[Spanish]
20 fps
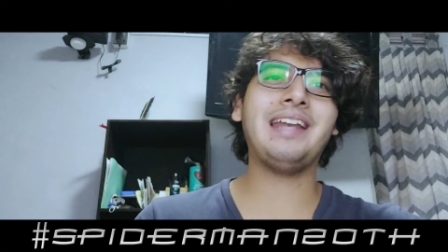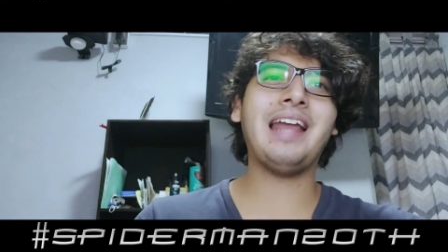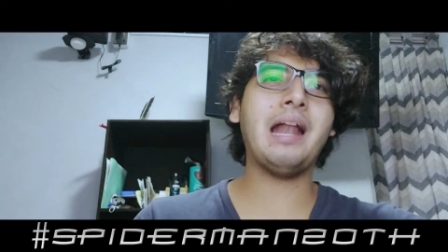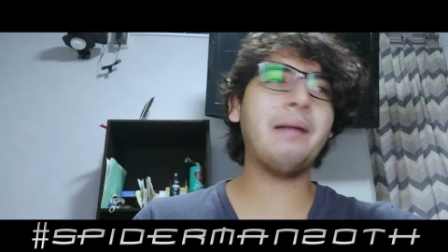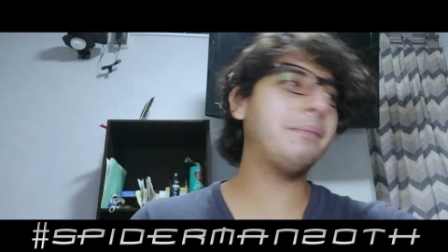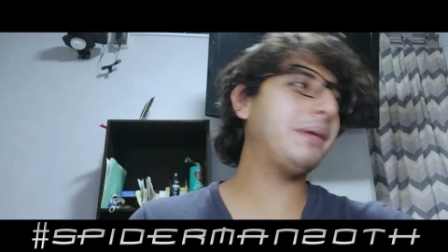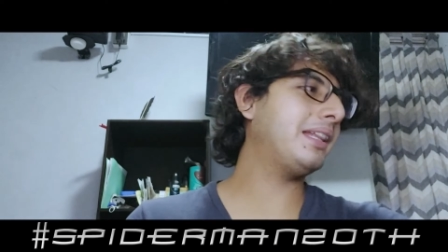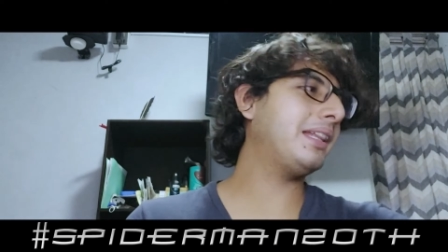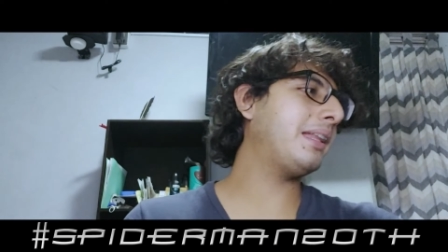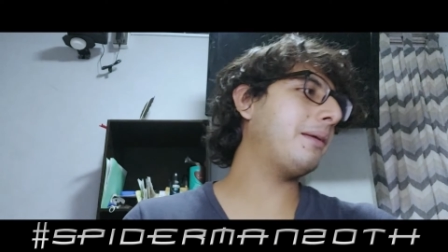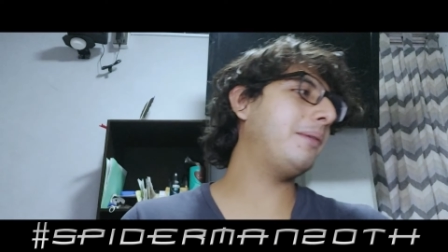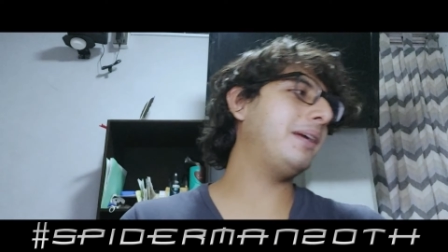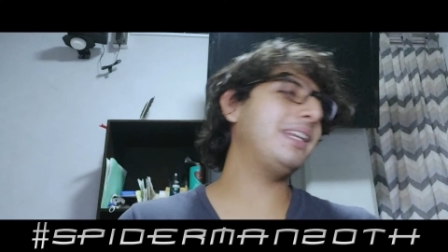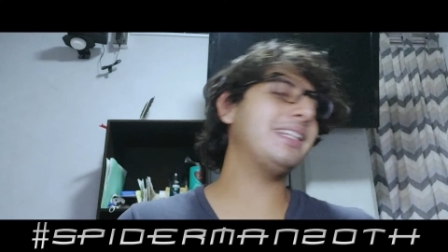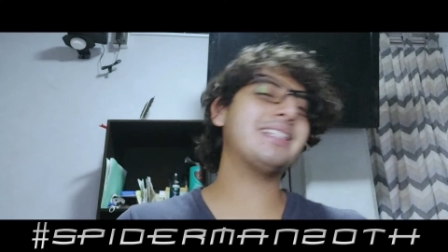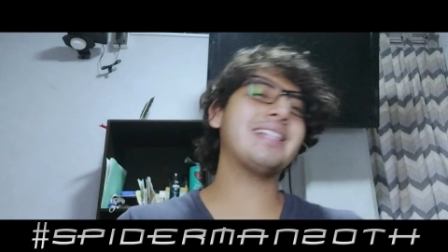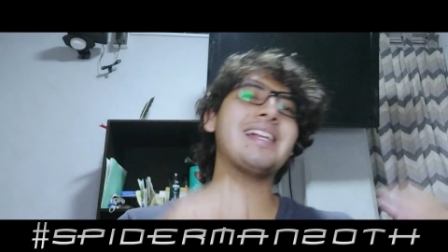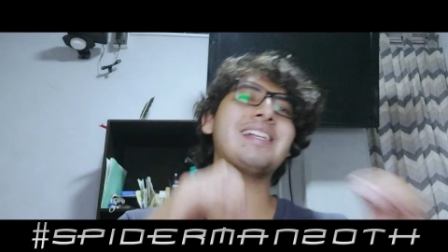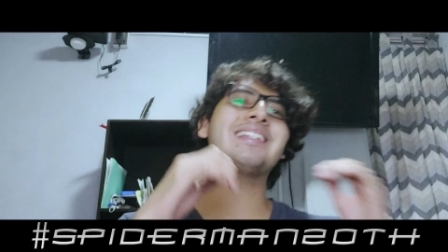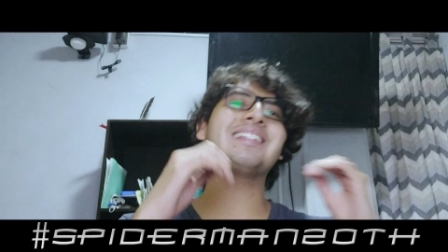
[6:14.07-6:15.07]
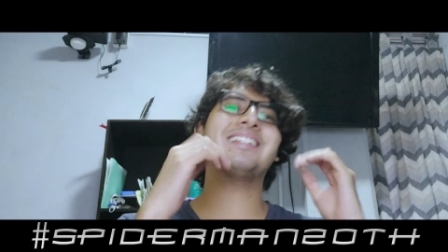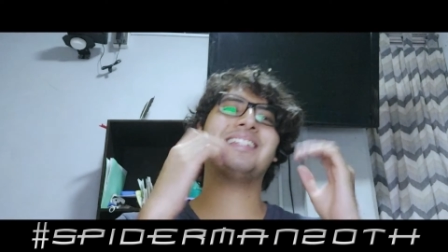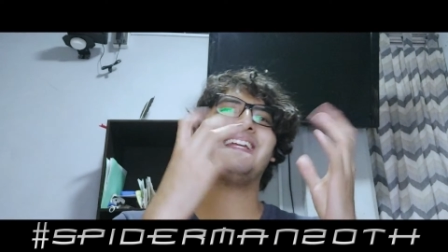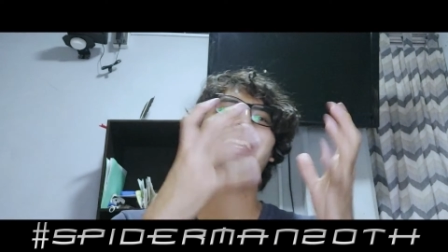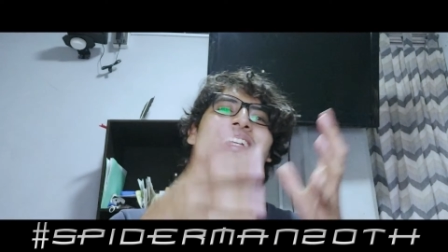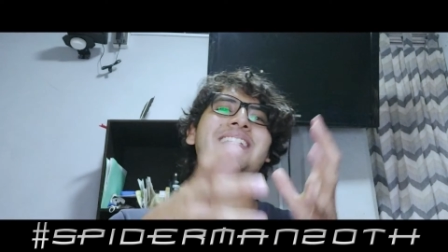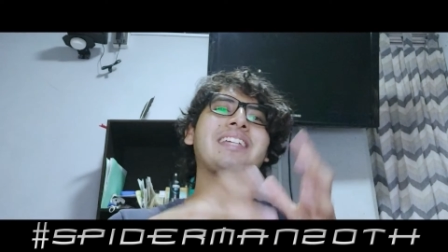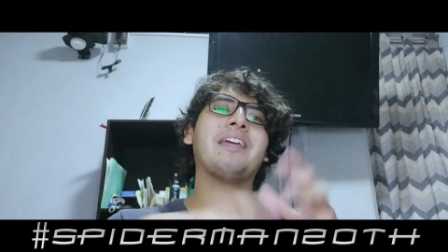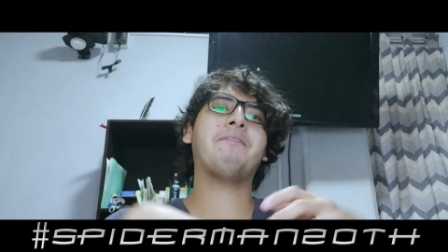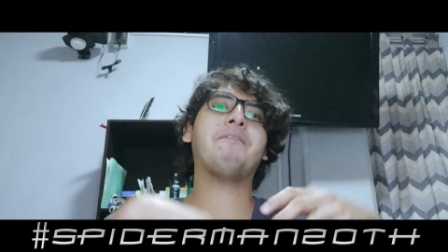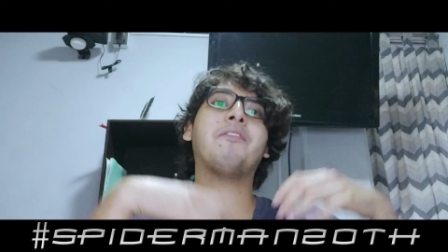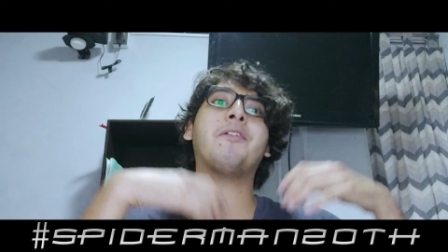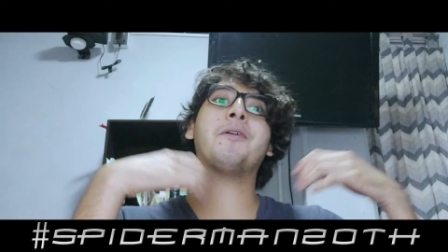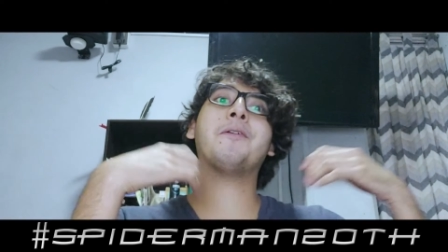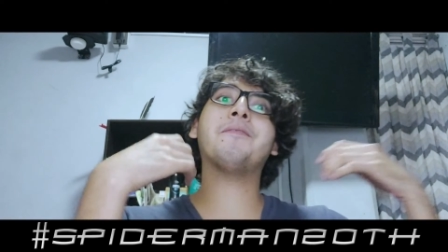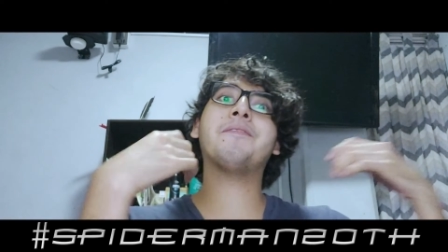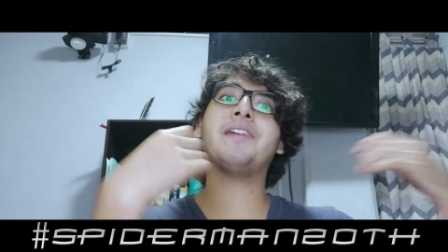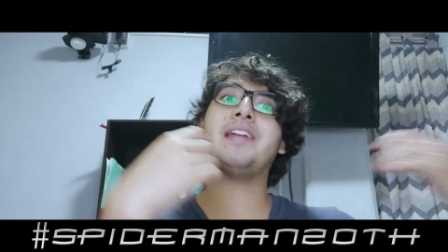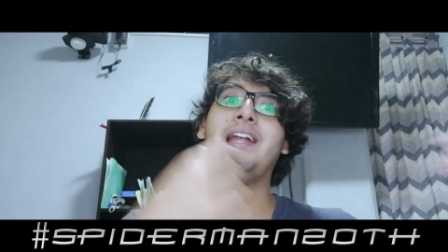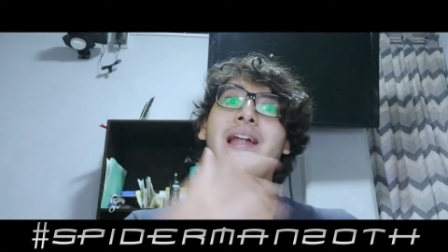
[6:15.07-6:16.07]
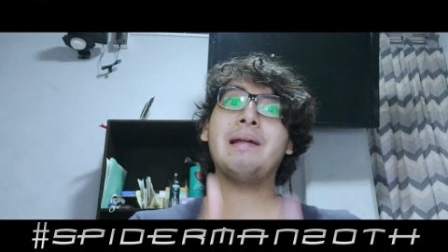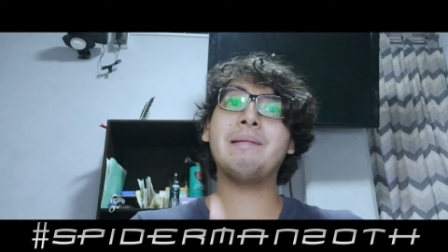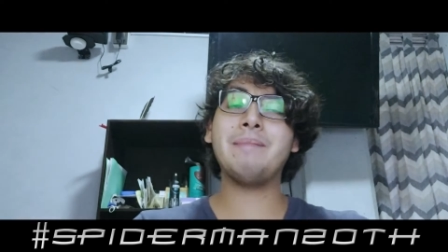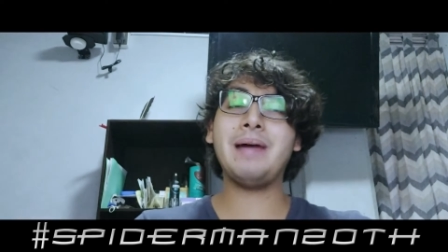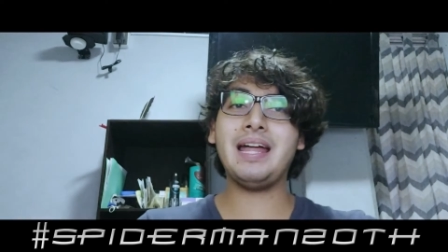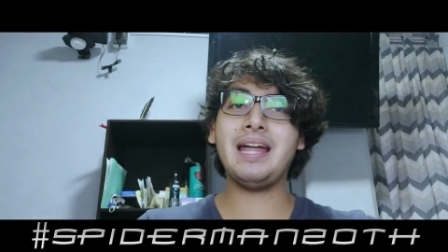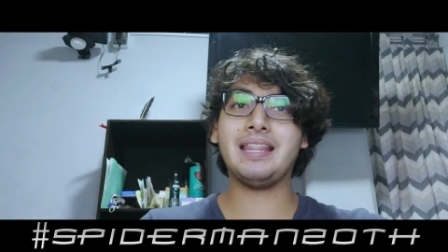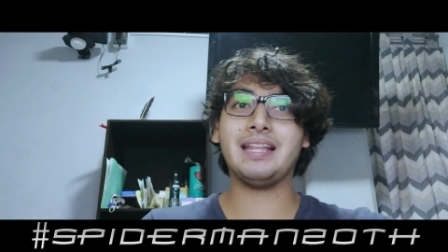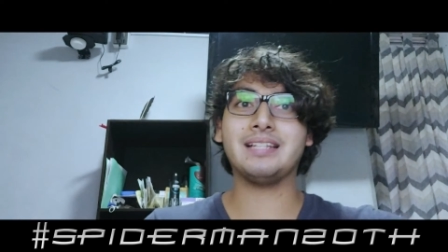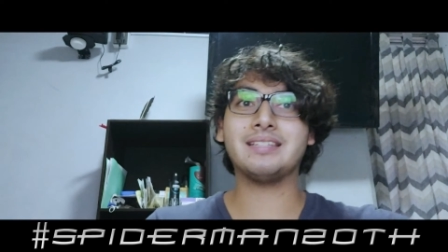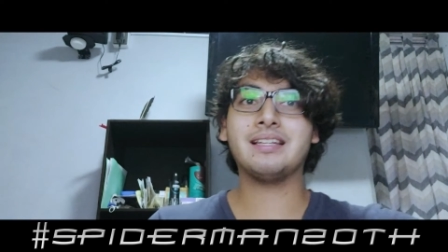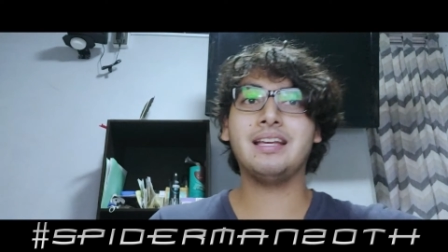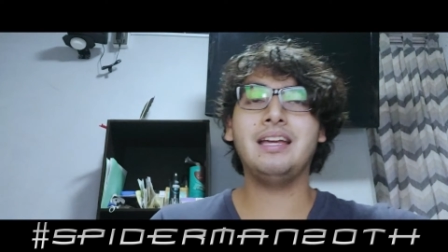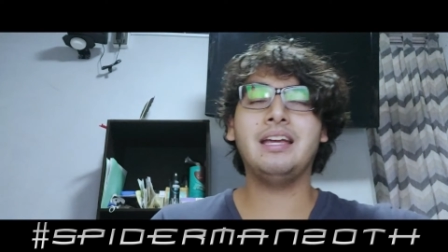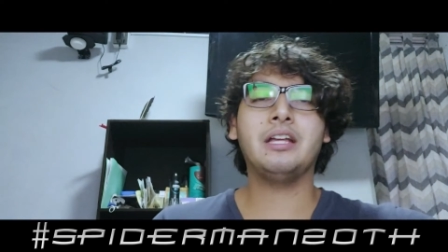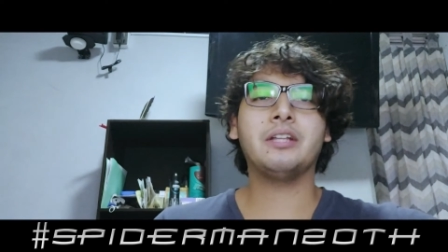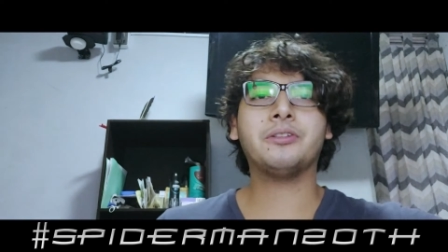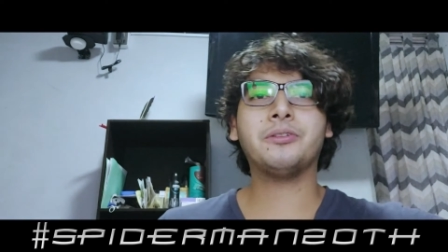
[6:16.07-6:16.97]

finalmente ver estas escenas que fueron filmadas.